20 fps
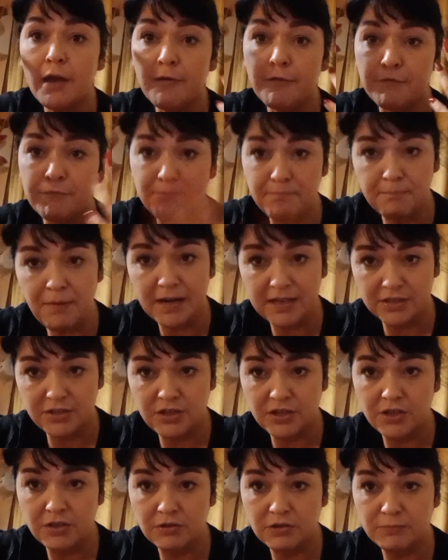w
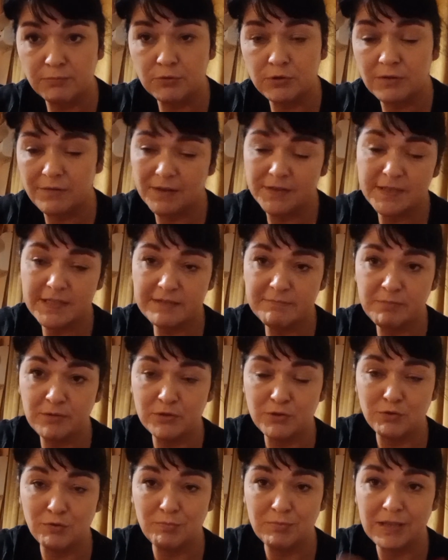bardziej rozbudowany
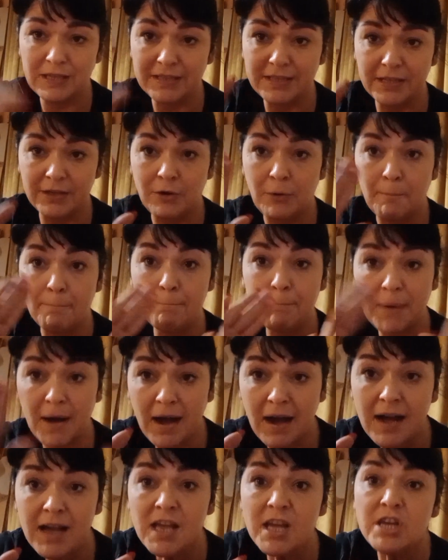sposób. Dlatego
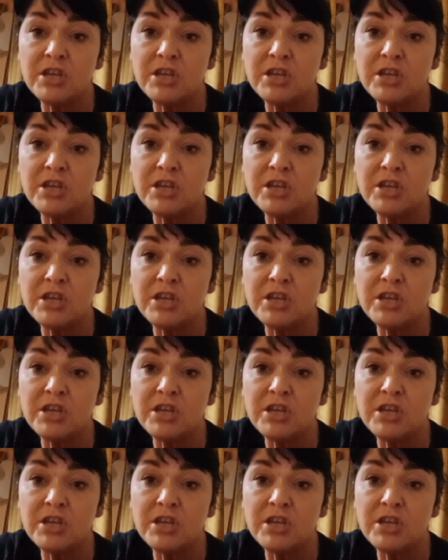pa!